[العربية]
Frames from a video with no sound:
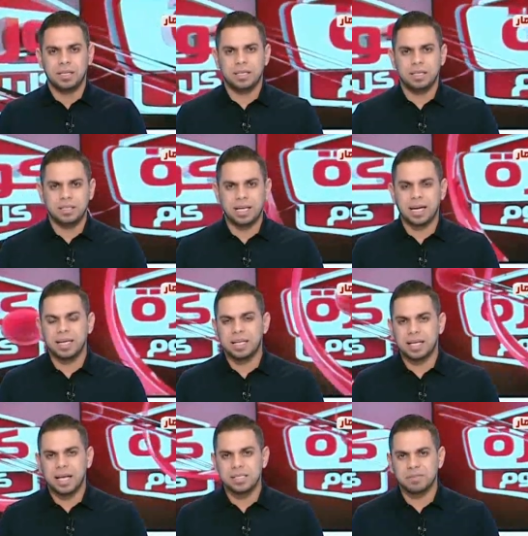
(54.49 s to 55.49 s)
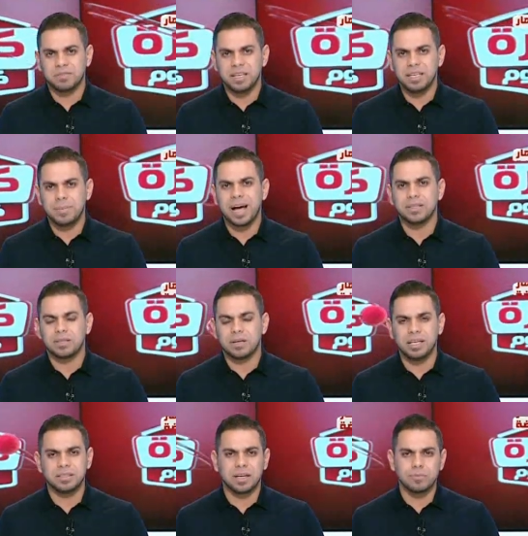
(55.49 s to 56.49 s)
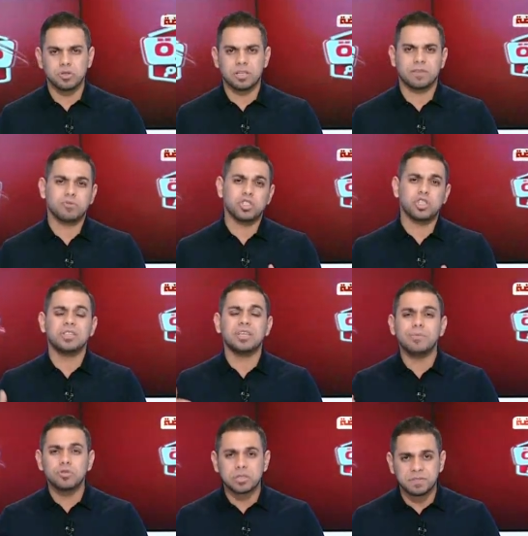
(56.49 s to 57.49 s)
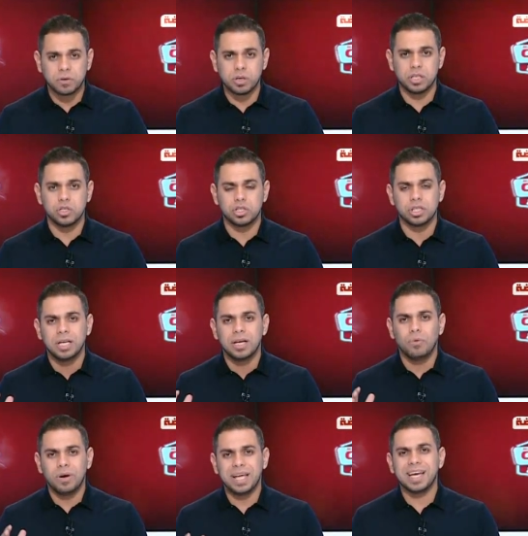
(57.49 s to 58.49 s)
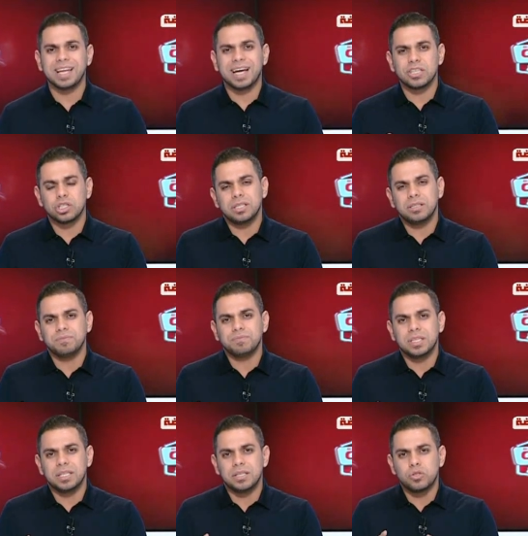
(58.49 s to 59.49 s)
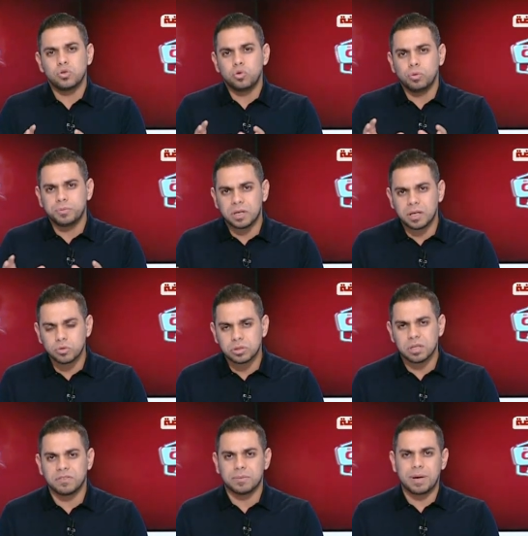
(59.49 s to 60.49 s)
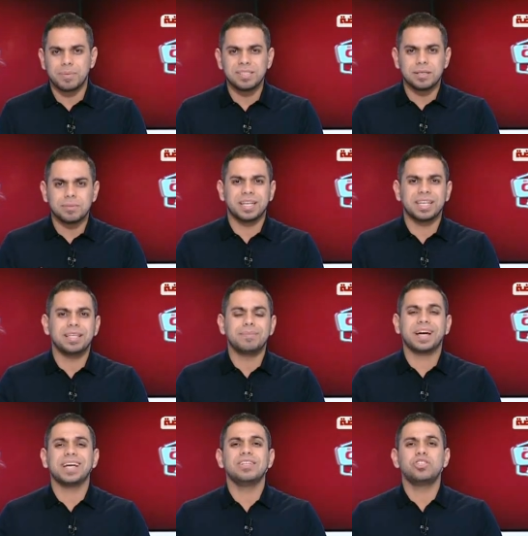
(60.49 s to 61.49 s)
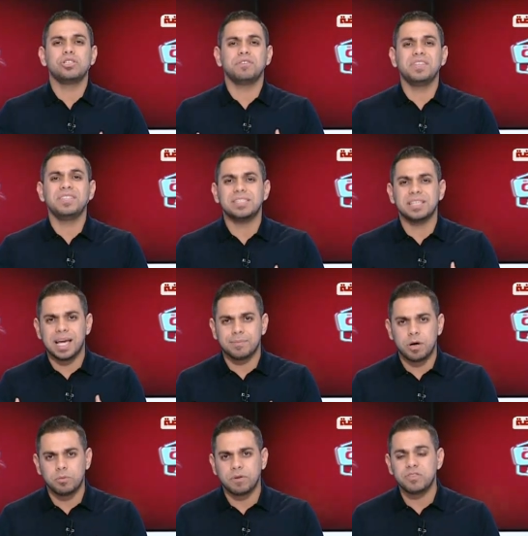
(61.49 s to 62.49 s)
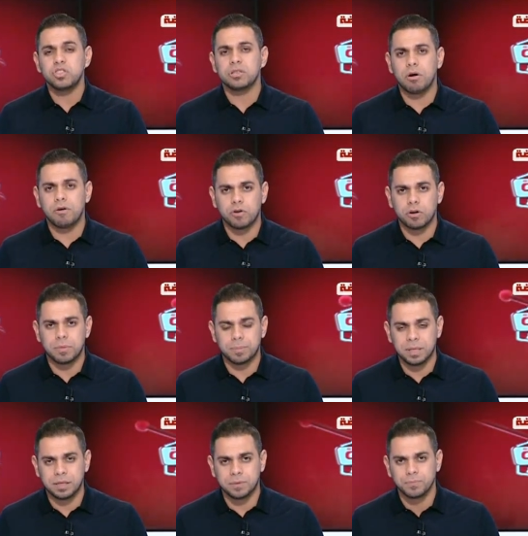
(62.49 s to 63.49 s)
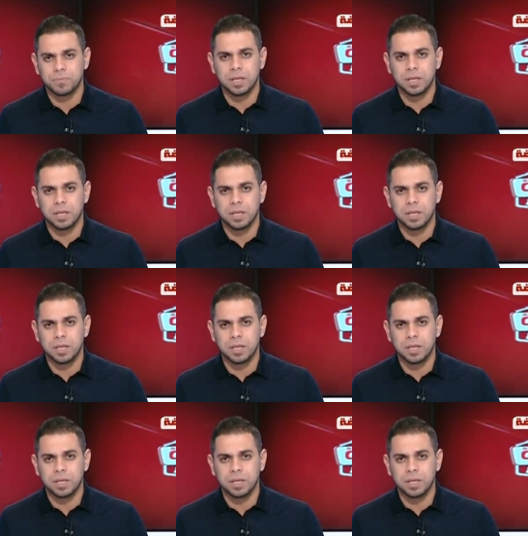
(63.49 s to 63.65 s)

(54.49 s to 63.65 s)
آه، داخل الجهاز الفني بعد رحيل طارق مصطفى مش عشان طارق مصطفى وحش ولكن عشان آه، اسلوب طارق مصطفى مع مستر باكيتا ما كانش فيه انسجام او ما فيش توافق ما بين